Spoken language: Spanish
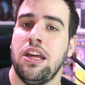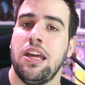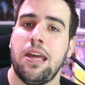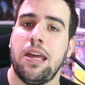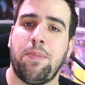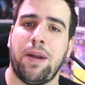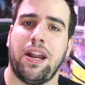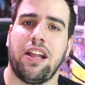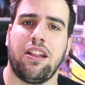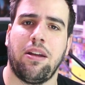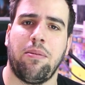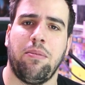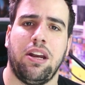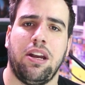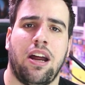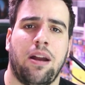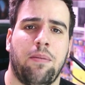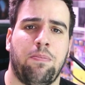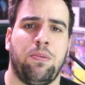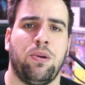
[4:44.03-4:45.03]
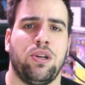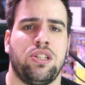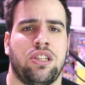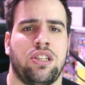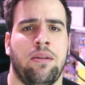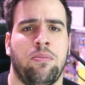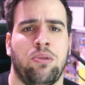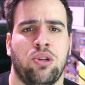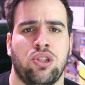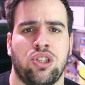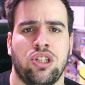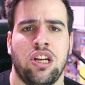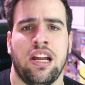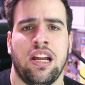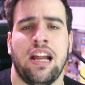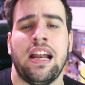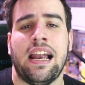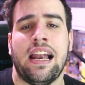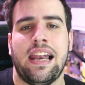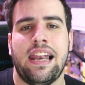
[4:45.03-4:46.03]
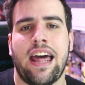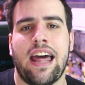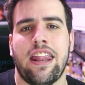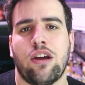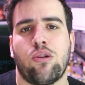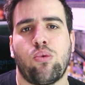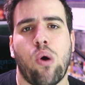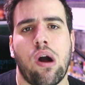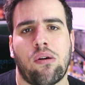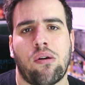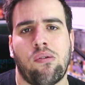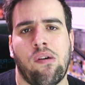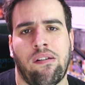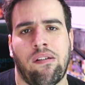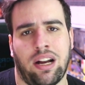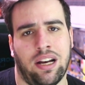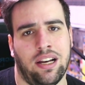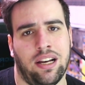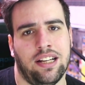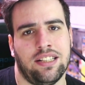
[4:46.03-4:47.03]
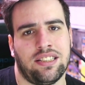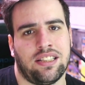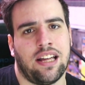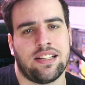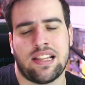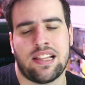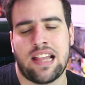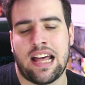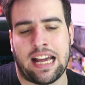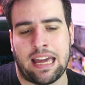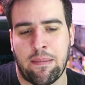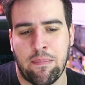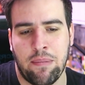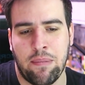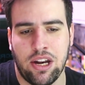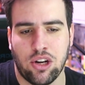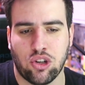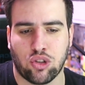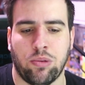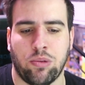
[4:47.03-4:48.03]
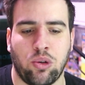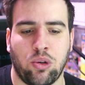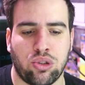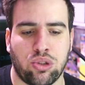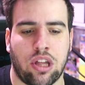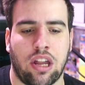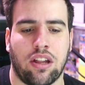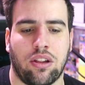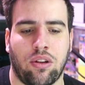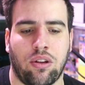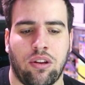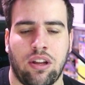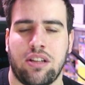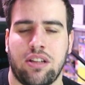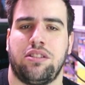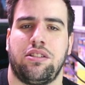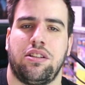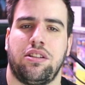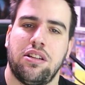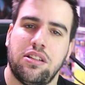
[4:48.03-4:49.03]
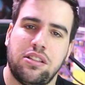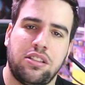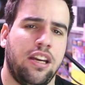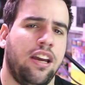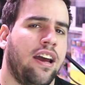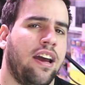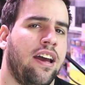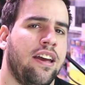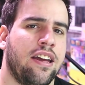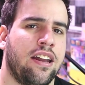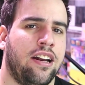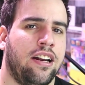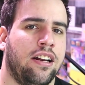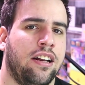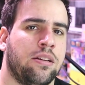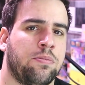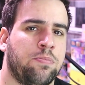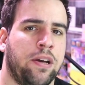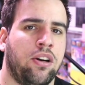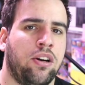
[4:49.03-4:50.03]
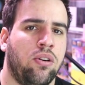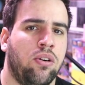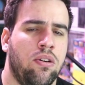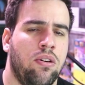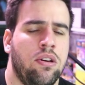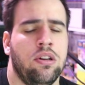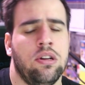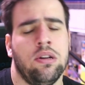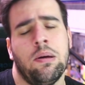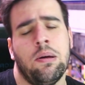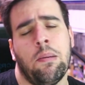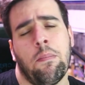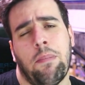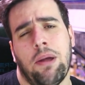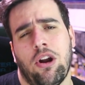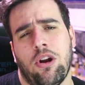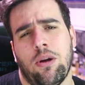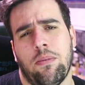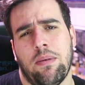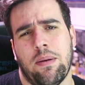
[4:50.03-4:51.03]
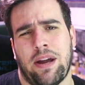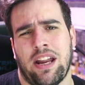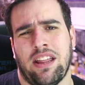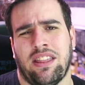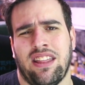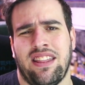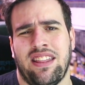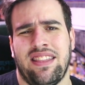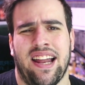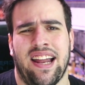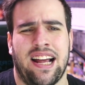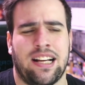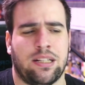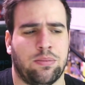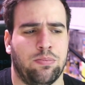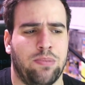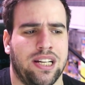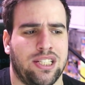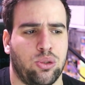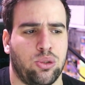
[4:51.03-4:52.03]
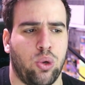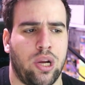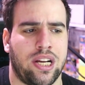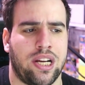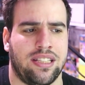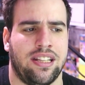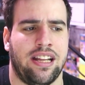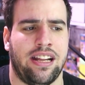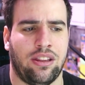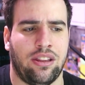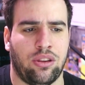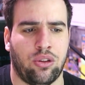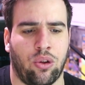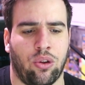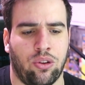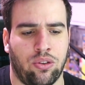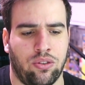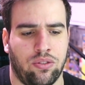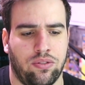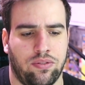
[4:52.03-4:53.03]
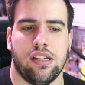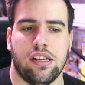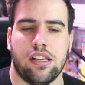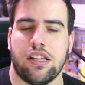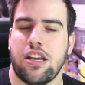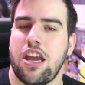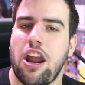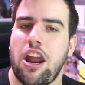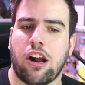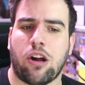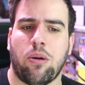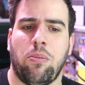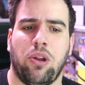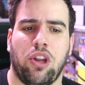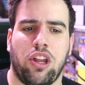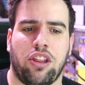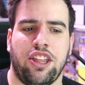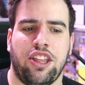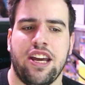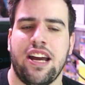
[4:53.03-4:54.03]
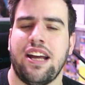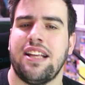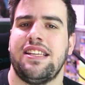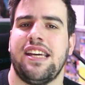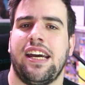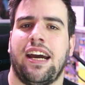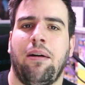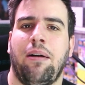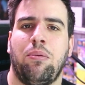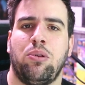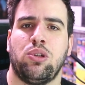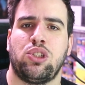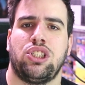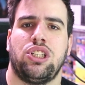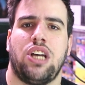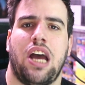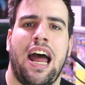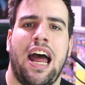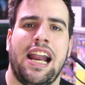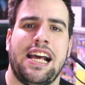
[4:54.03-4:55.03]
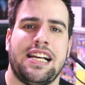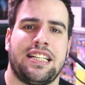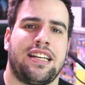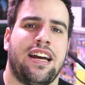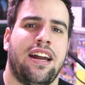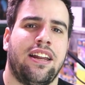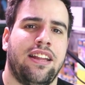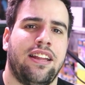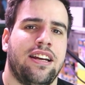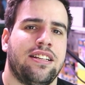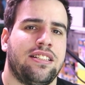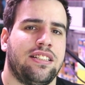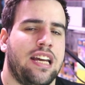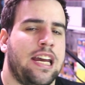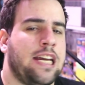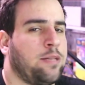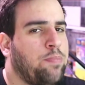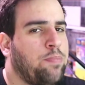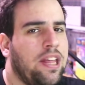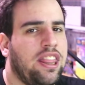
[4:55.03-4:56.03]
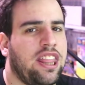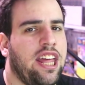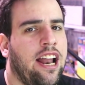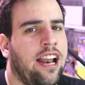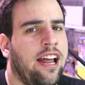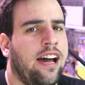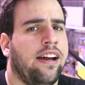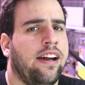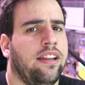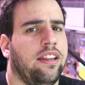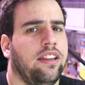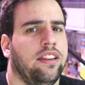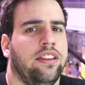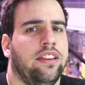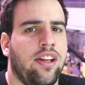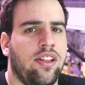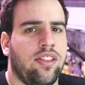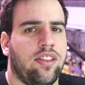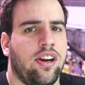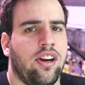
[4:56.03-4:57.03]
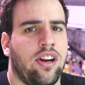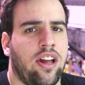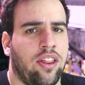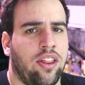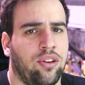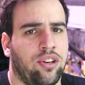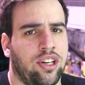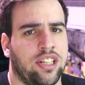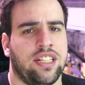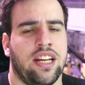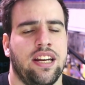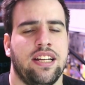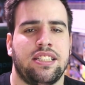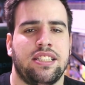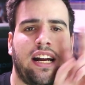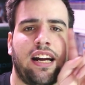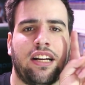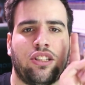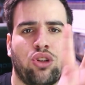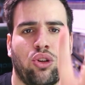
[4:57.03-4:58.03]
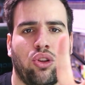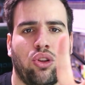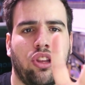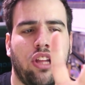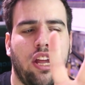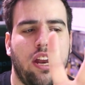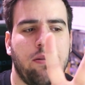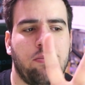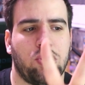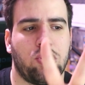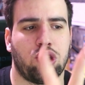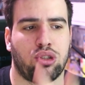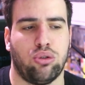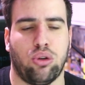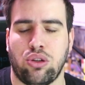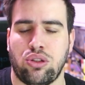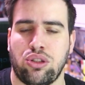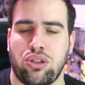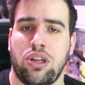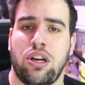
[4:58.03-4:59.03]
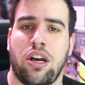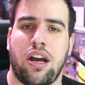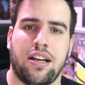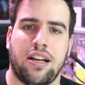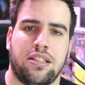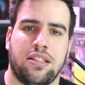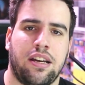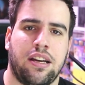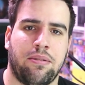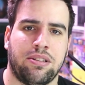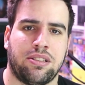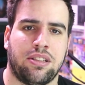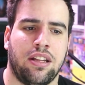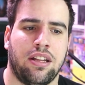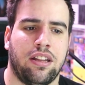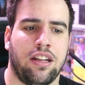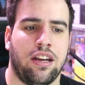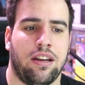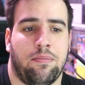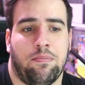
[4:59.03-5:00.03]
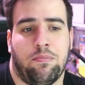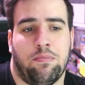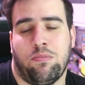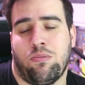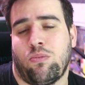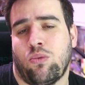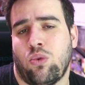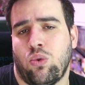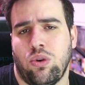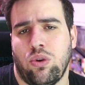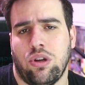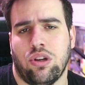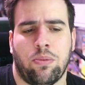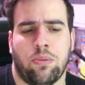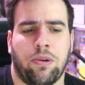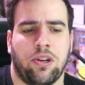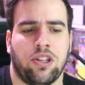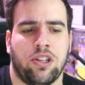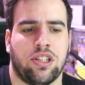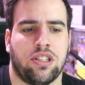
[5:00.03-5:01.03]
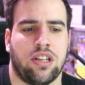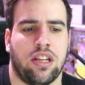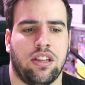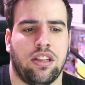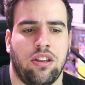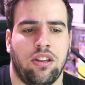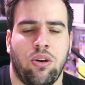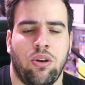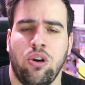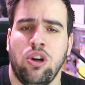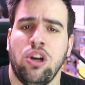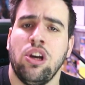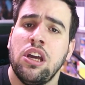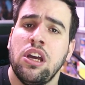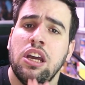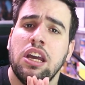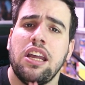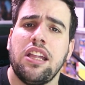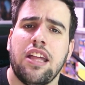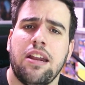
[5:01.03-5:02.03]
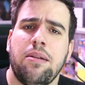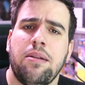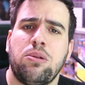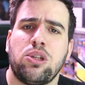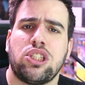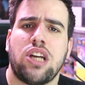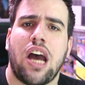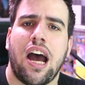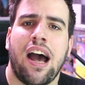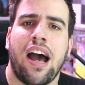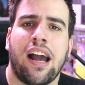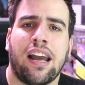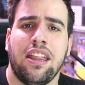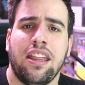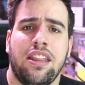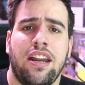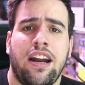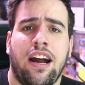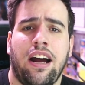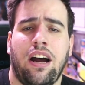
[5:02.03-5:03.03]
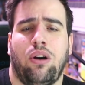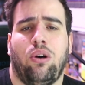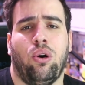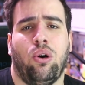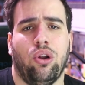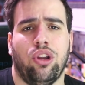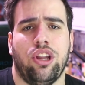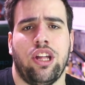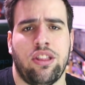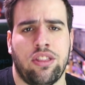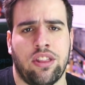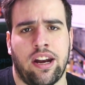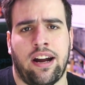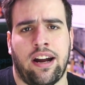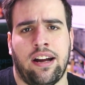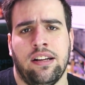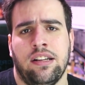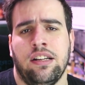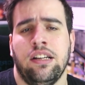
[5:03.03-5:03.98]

Y para terminar, pues tenemos la de Cuacuaval, esta es la que menos me gusta de todas, sigue ahí en el espejo, pero no me parece de las más chulas del todo. Y ahora como decía, llegamos a las cartas especialar de entrenadores, en este caso tenemos dos, así que bastante curioso por ese sentido, y tenemos a Kendra o Dendra.